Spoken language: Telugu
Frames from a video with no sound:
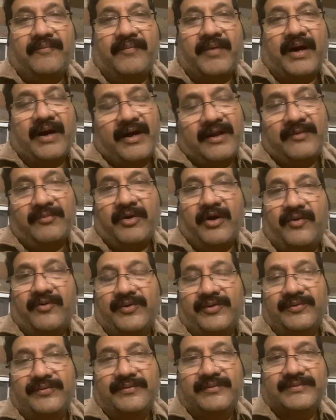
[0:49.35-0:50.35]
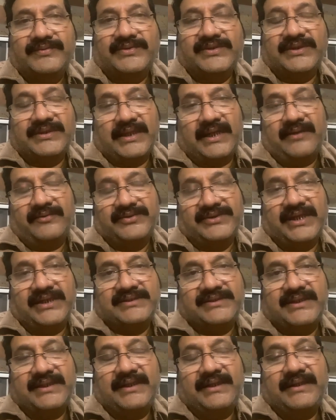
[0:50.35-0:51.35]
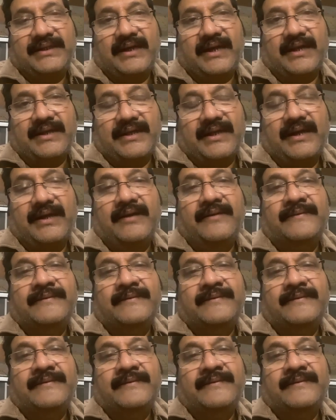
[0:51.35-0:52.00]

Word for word: మహానుభావుడు సీతారామ శాస్త్రి అన్న